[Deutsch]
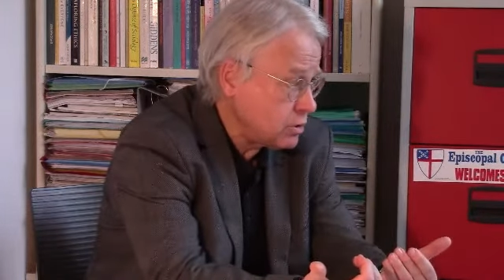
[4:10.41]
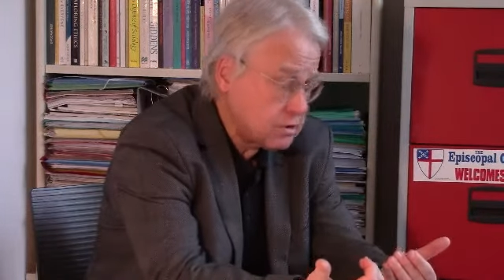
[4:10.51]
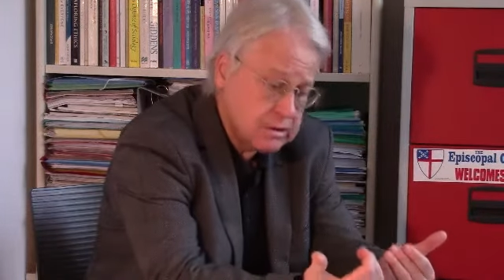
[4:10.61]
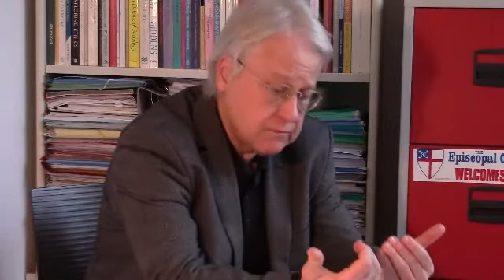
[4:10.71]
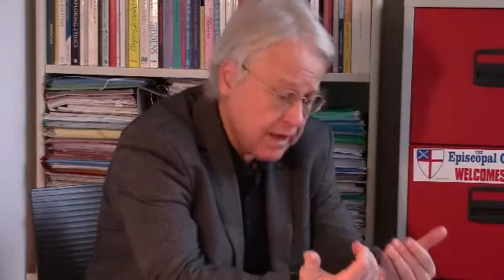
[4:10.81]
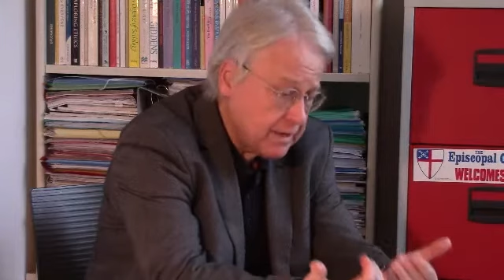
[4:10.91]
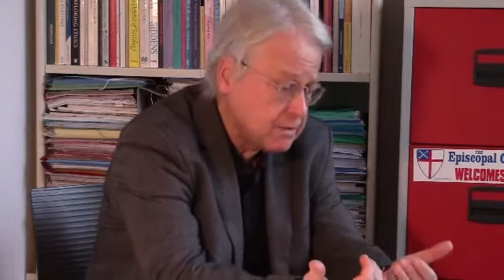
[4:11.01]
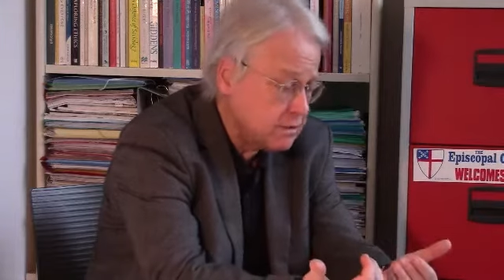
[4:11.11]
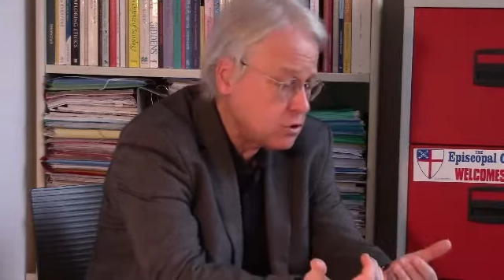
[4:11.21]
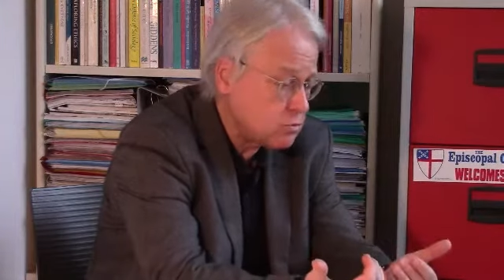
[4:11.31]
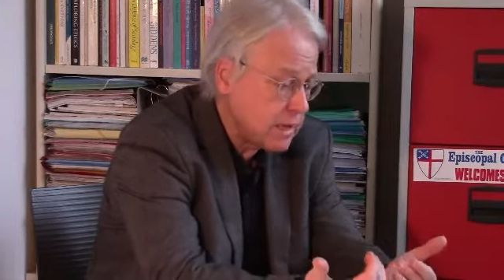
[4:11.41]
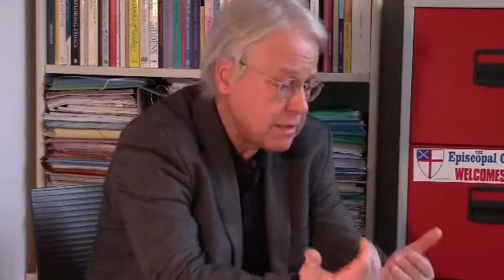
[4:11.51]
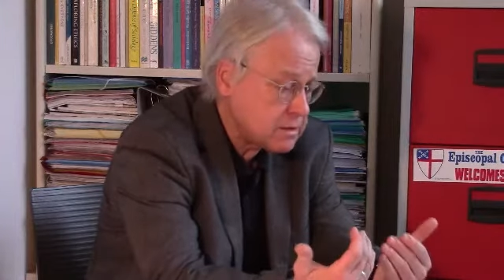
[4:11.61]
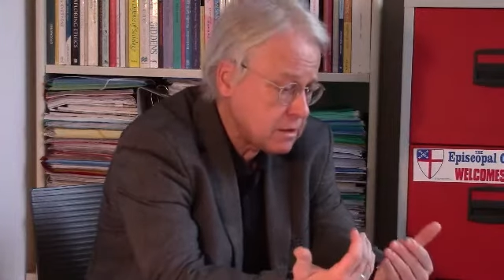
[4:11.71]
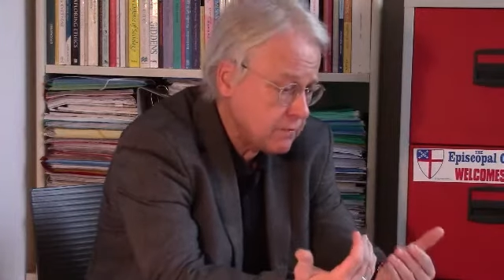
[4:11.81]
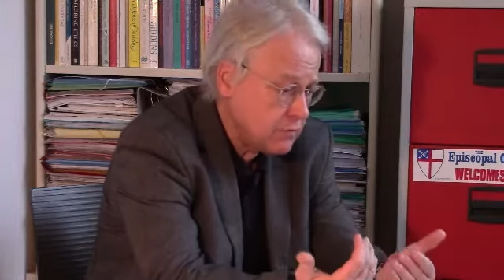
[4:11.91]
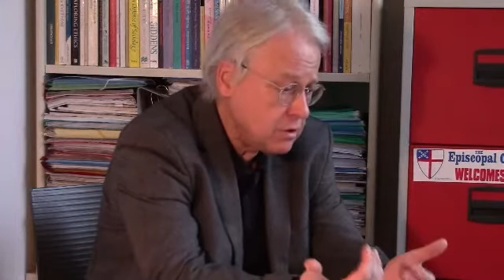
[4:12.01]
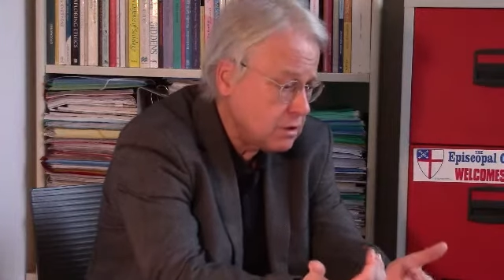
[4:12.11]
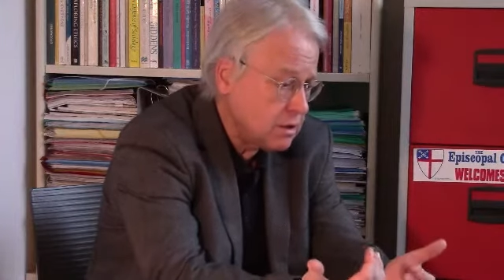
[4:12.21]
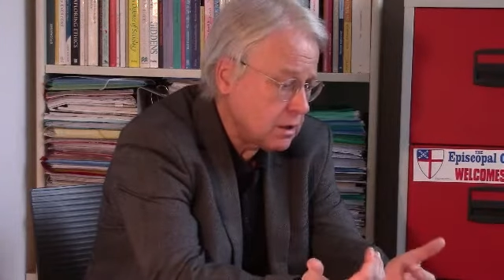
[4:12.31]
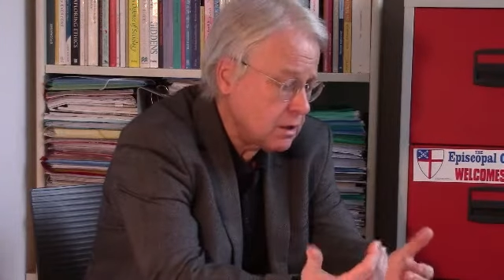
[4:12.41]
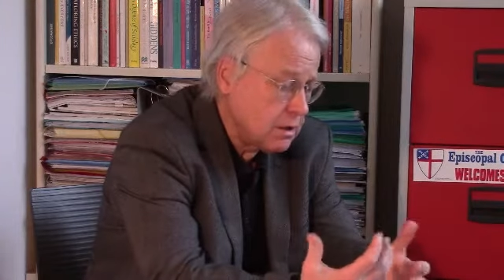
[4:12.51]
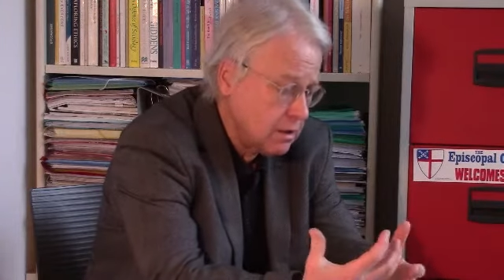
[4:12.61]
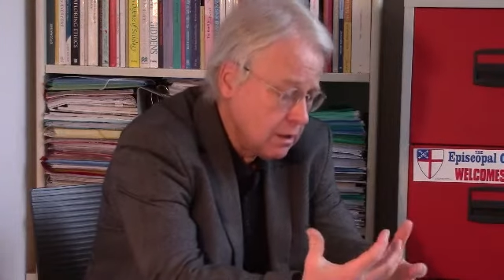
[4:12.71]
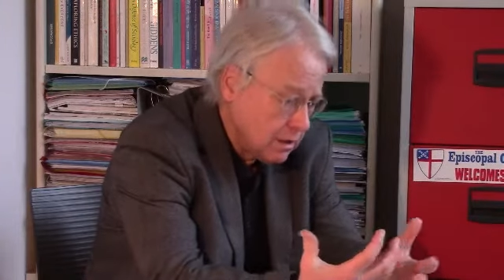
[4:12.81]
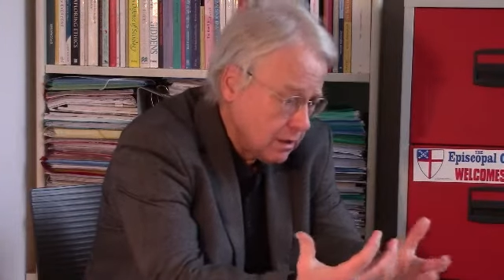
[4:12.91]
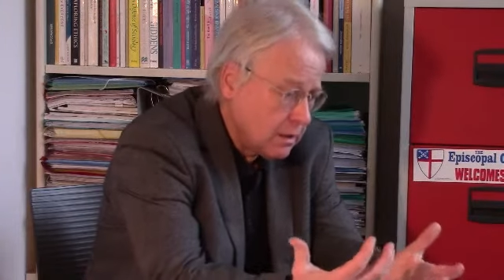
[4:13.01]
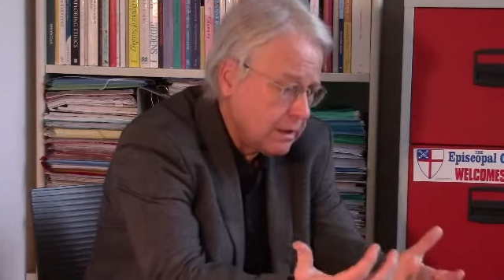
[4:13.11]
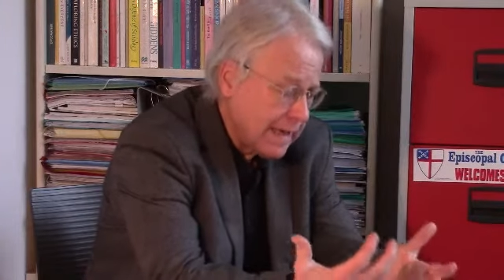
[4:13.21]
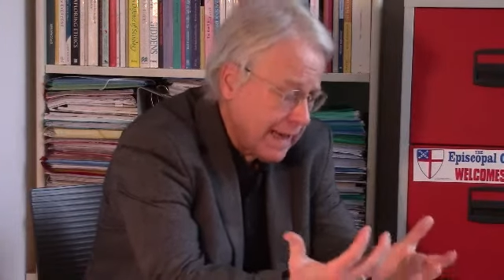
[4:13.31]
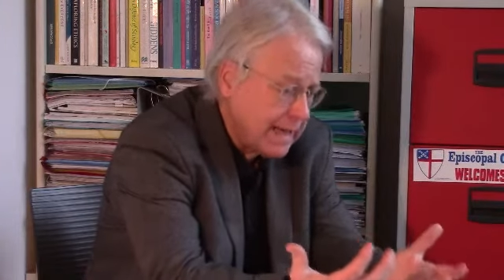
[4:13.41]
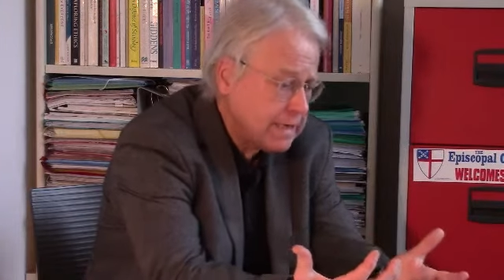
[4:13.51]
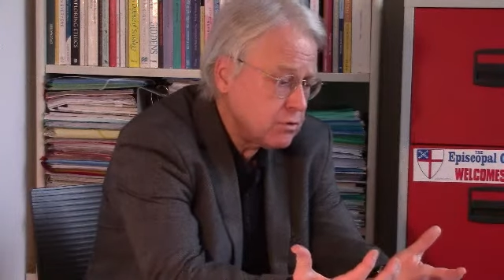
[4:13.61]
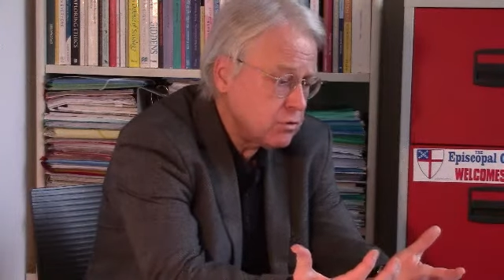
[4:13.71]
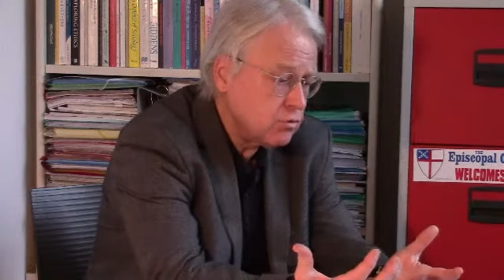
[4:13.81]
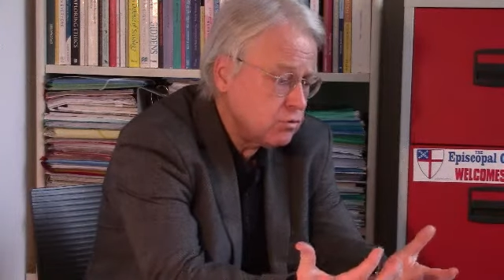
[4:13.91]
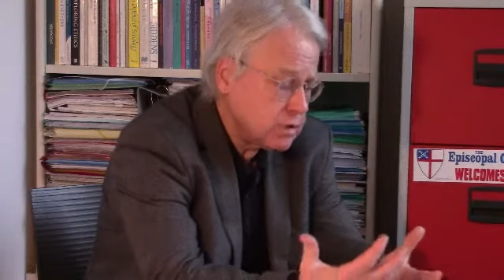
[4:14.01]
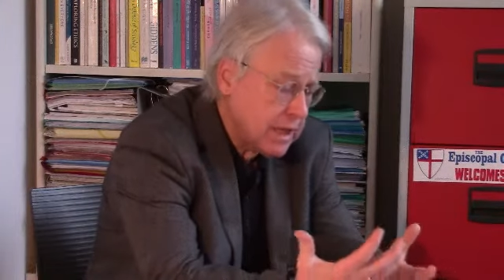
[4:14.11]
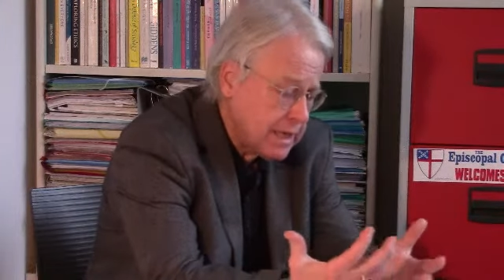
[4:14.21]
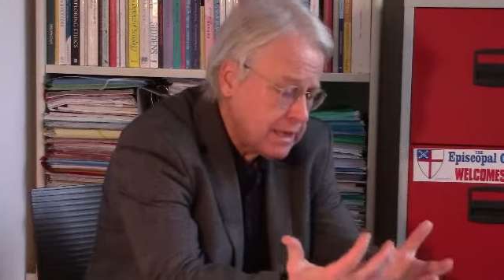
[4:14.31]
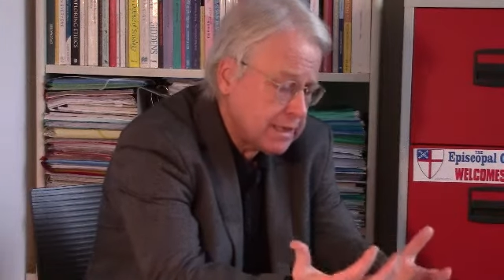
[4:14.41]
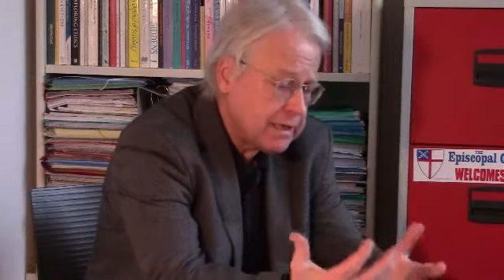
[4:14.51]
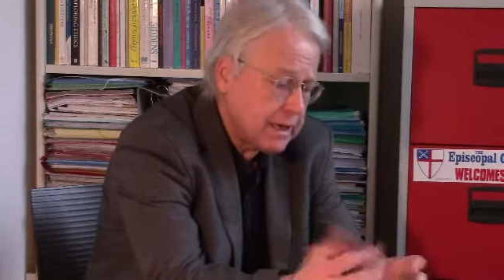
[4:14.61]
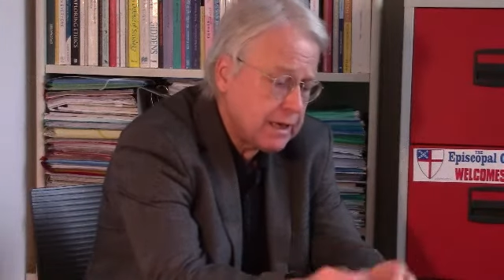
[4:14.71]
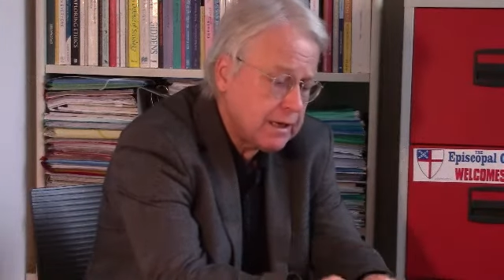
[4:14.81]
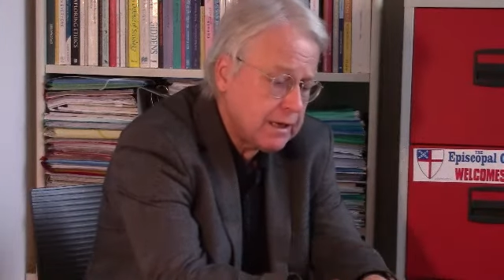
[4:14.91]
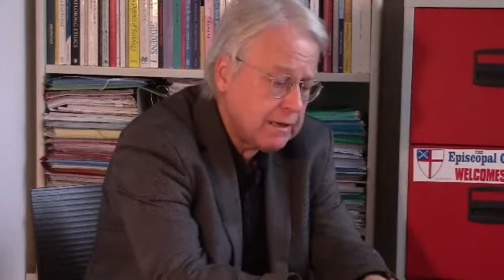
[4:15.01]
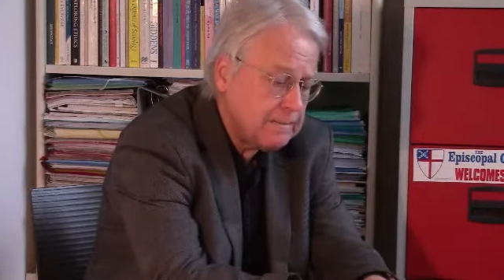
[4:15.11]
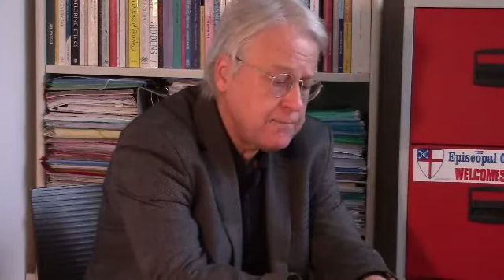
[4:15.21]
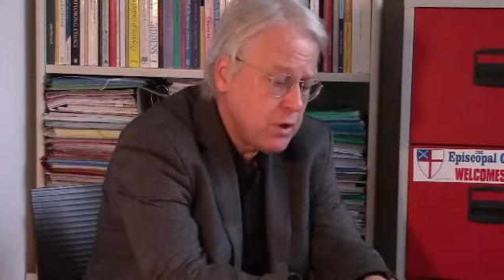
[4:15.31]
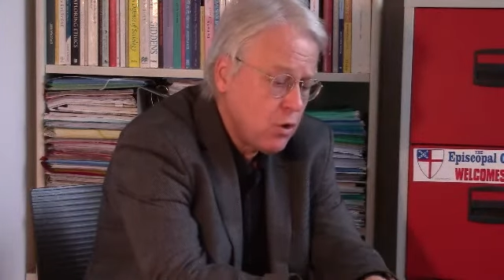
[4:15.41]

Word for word: Das ist wahnsinnig schmerzhaft, die Tiere äh, leiden darunter einige Tage lang.